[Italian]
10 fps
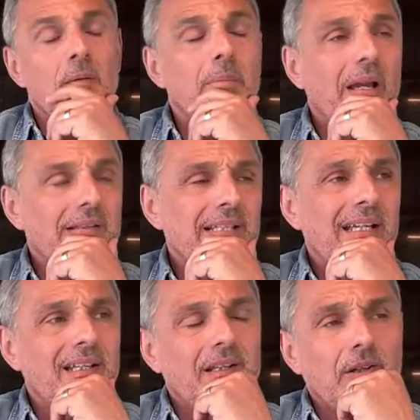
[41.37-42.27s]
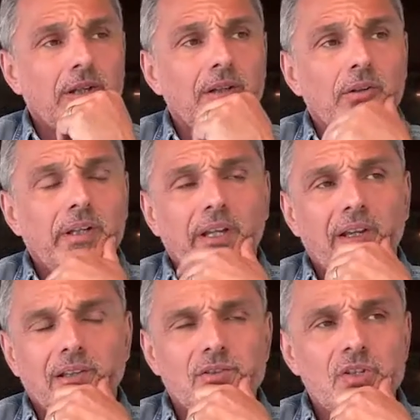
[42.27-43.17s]
Beh, sai, io credo
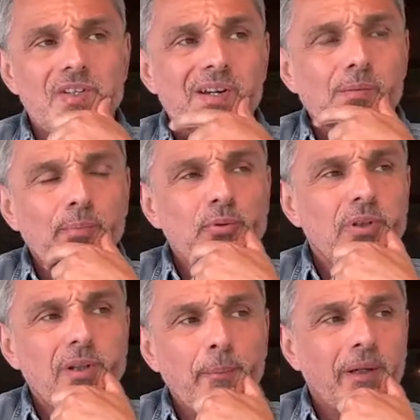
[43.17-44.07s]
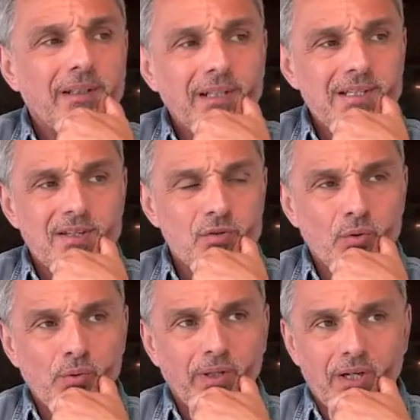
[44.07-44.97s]
che ci sia un punto di partenza
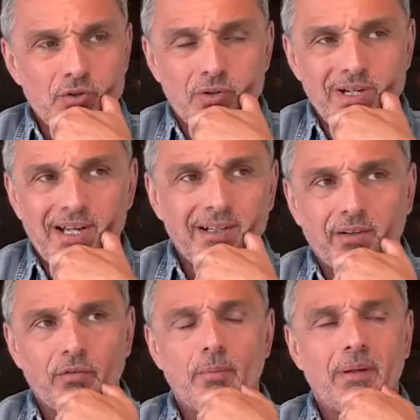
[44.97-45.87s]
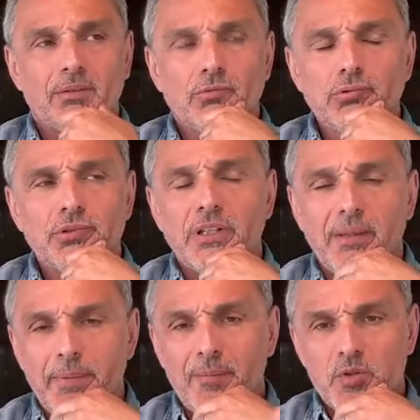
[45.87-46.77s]
su cui ragionare, insomma, tutti
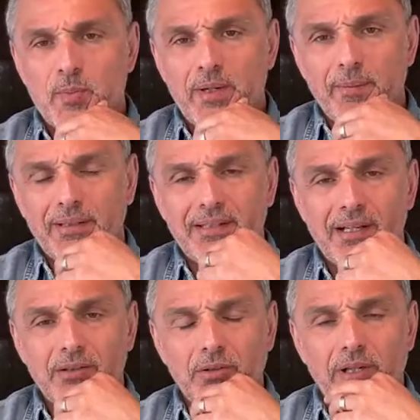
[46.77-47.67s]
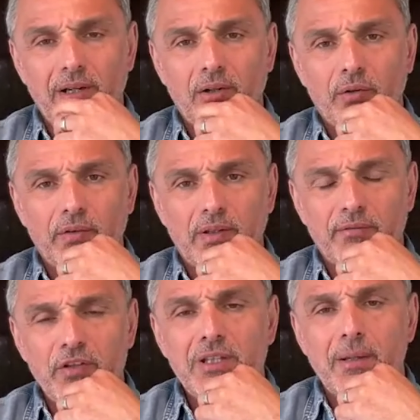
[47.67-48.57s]
l'abbiamo sperimentato nella nostra
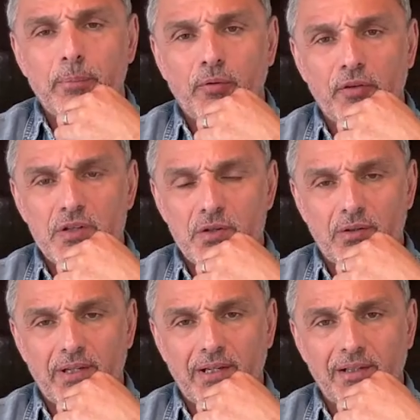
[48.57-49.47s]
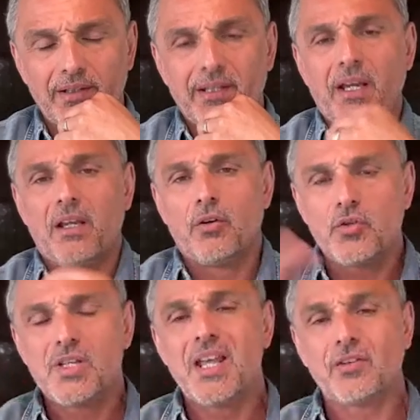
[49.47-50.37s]
vita professionale, che è lo
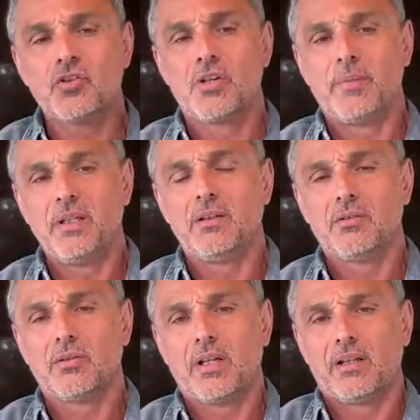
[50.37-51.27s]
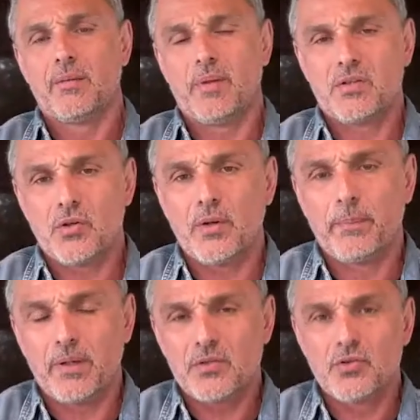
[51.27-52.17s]
schiacciamento della dimensione
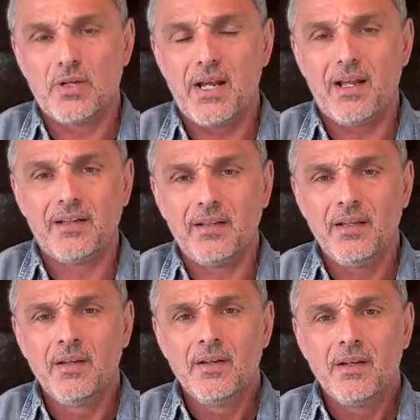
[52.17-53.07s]
personale